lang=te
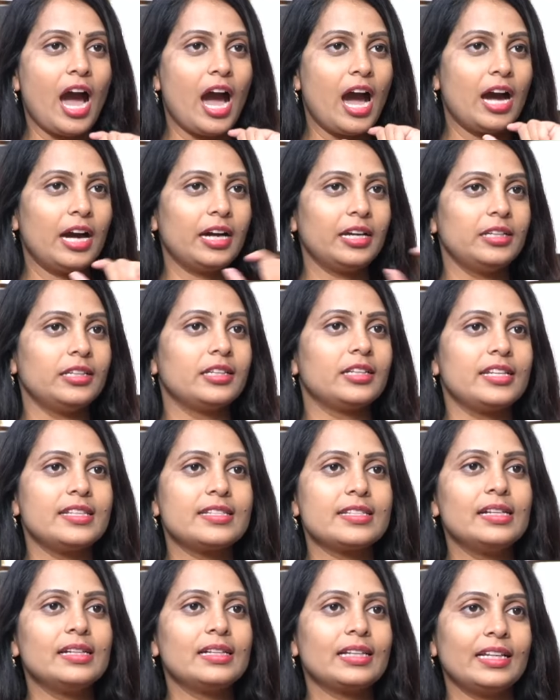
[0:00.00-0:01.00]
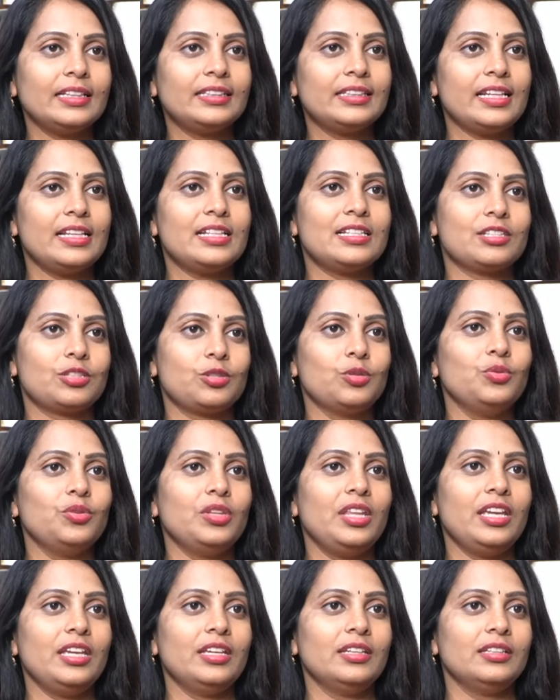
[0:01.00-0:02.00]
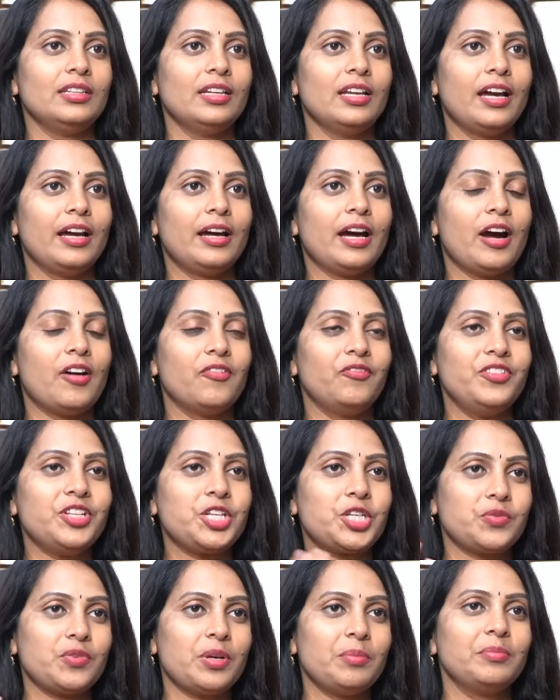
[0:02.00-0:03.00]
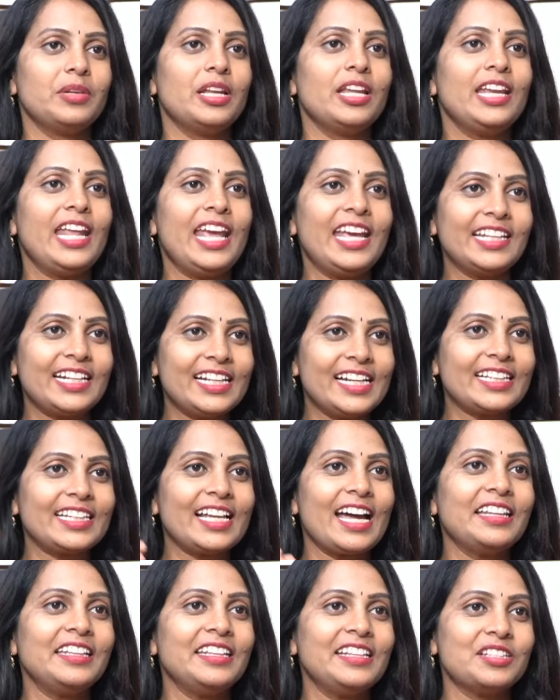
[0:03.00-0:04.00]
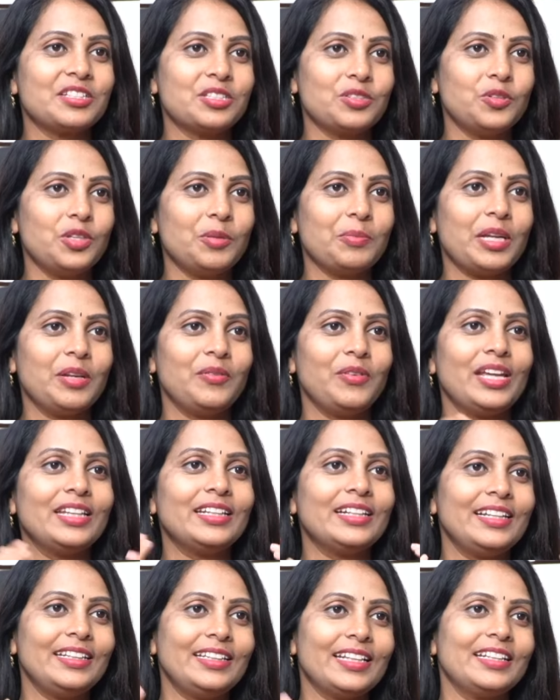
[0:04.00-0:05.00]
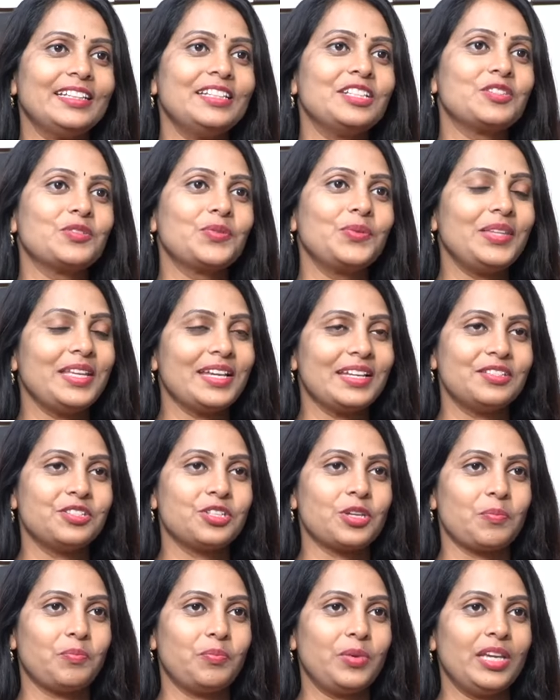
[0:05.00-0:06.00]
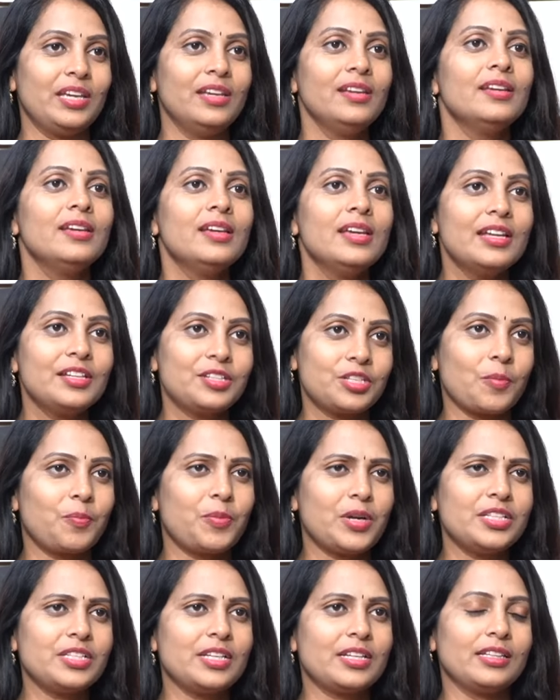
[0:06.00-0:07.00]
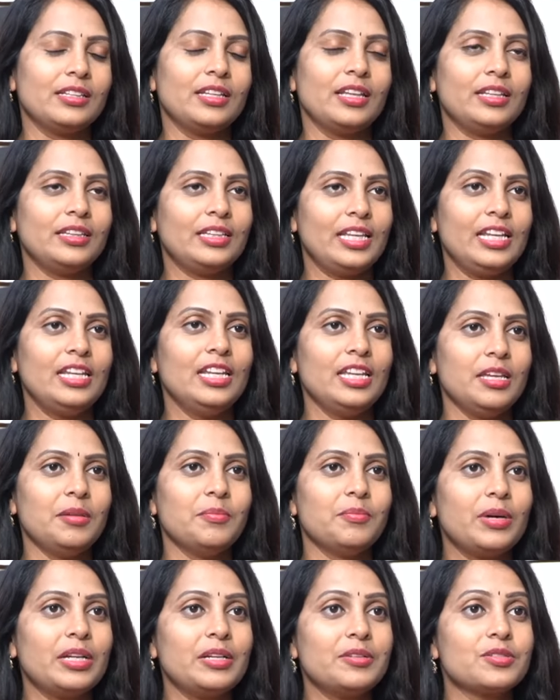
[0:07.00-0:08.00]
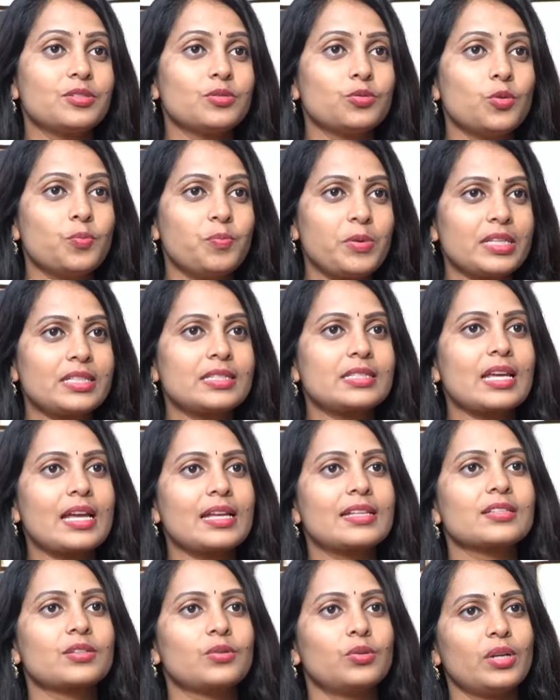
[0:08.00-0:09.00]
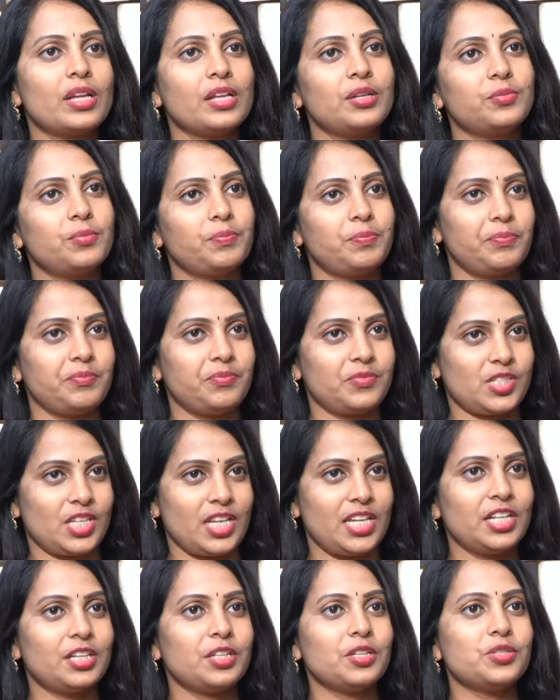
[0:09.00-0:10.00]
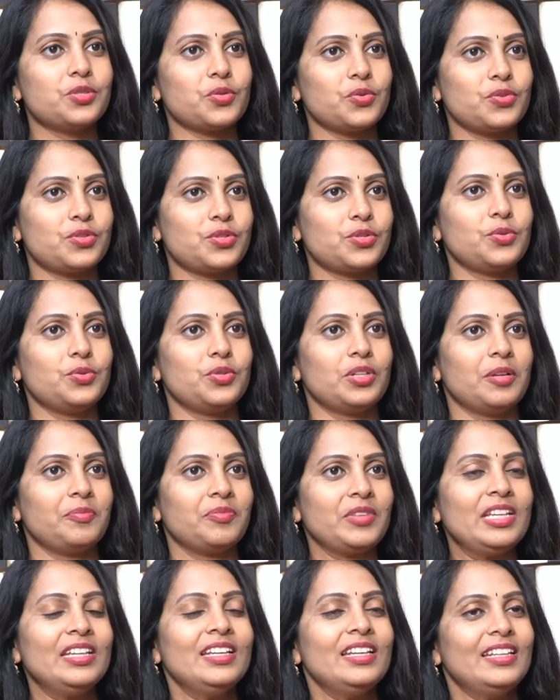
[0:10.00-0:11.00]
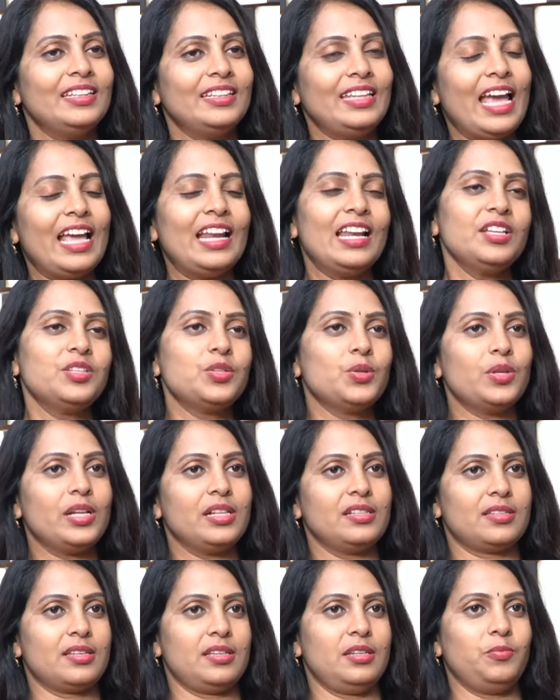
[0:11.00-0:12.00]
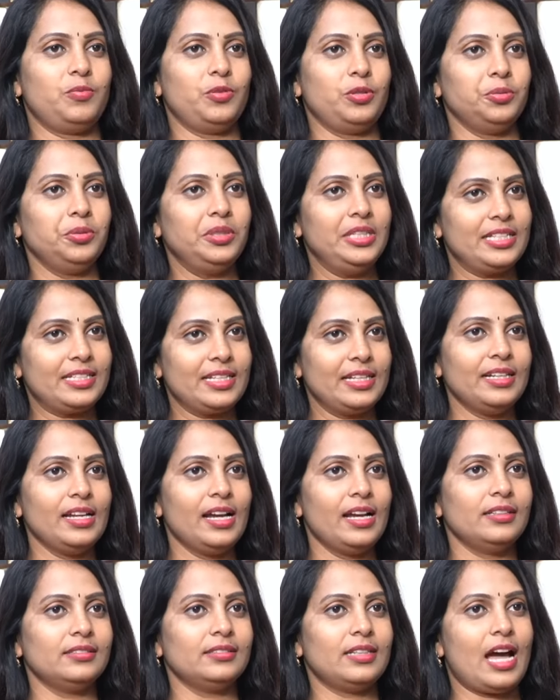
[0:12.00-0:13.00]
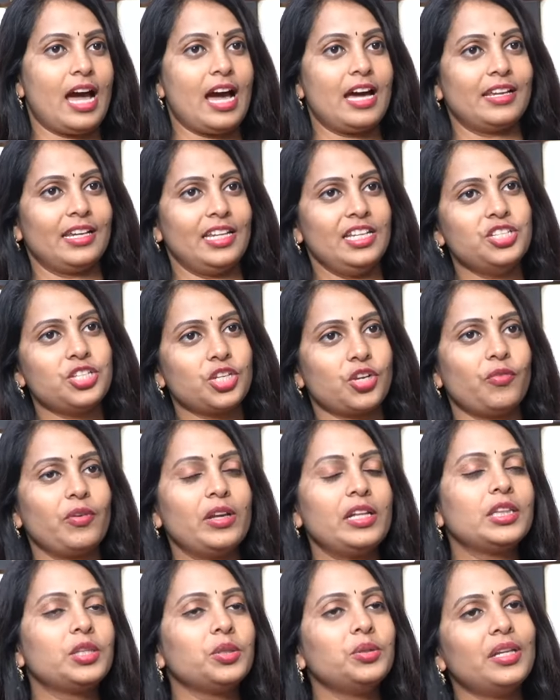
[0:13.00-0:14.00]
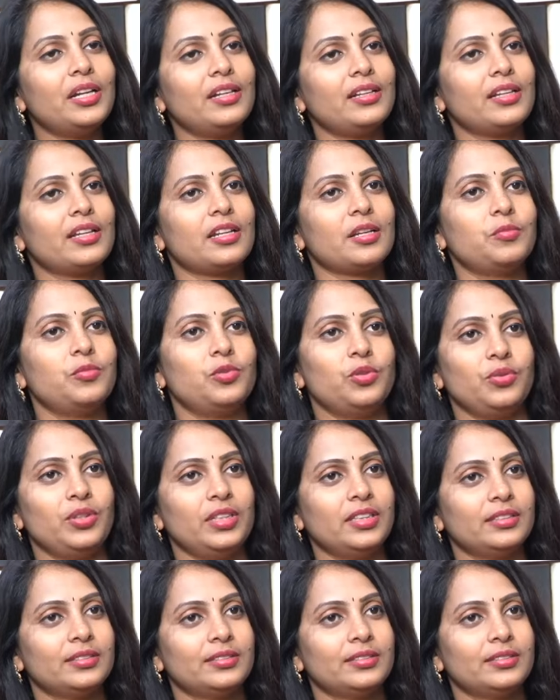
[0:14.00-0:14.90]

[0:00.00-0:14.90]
ఆ రిజల్ట్ అయితే ఇస్తుంది ఆ విశ్వం నేను ఏదడితే అది ఇస్తుంది మనం ఏదడితే అది ఇస్తుంది అని చెప్పి చెప్పడం జరిగింది దీన్ని మనం సూపర్ స్టార్స్ కూడాను చేయడం చూస్తూ ఉన్నాం ఎలా చూడాలి సార్ ఇప్పుడు నిజంగా ఆ రేంజ్కి వెళ్తుందంటారా మూవీ